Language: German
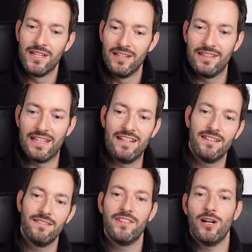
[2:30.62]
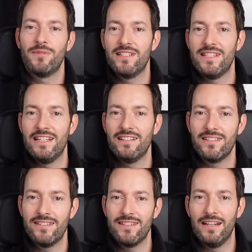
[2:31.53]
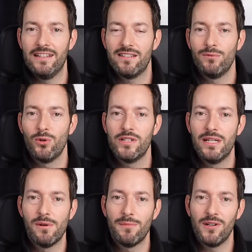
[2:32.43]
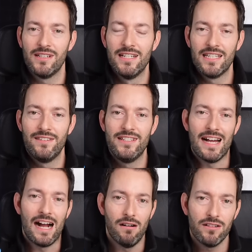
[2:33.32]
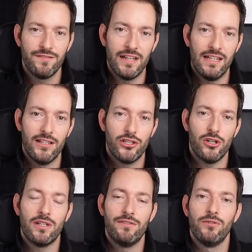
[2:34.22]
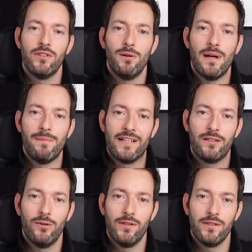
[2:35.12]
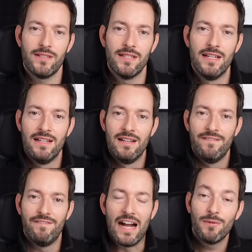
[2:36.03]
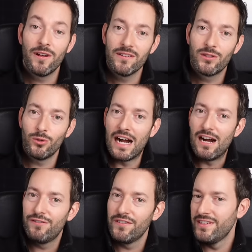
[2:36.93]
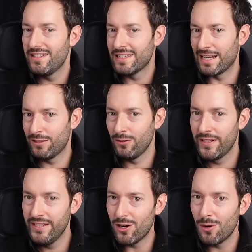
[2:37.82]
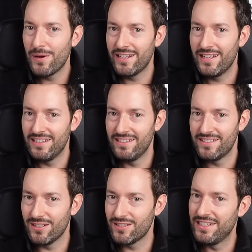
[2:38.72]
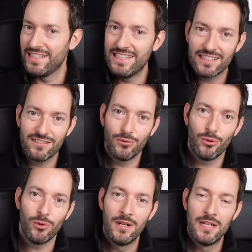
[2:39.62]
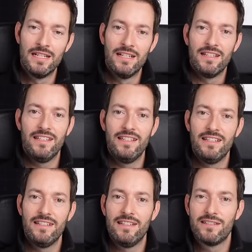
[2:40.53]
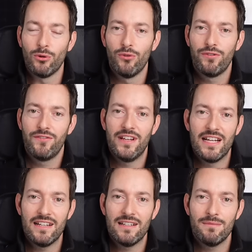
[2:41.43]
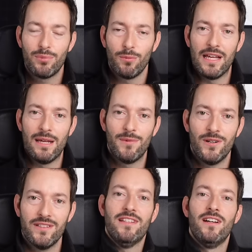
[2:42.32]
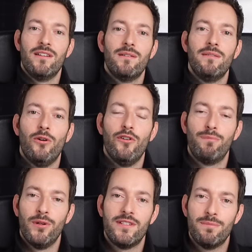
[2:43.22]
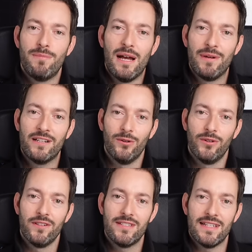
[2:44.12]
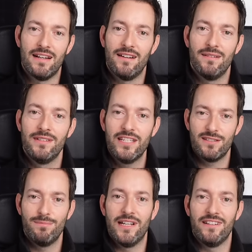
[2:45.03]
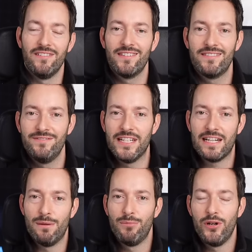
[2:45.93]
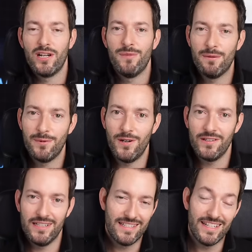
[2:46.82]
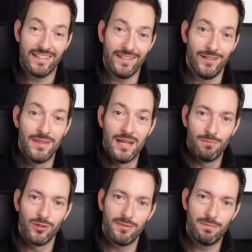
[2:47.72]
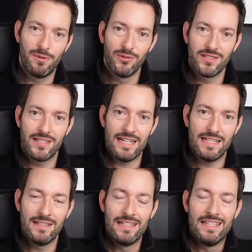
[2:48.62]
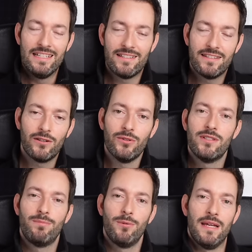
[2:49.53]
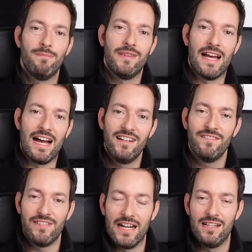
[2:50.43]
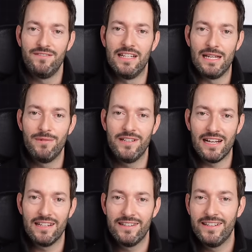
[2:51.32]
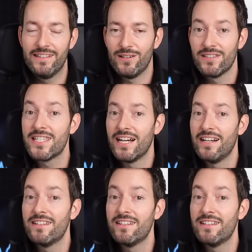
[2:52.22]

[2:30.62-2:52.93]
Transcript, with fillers: Denn wir haben gesehen, dass jetzt in den letzten Wochen immer mal gewisse Ausfälle stattgefunden haben bei McDonald's, weil man halt doch auch von dieser Technologie abhängig ist. Also wenn irgendwo die, die Software ein Problem hat, dann läuft plötzlich bei McDonald's äh, nichts mehr, dann wird kein Burger mehr gebraten etc. Muss man sich bewusst sein, ist das ein großes Problem? Nein, weil wir leben in einer digitalen Zeit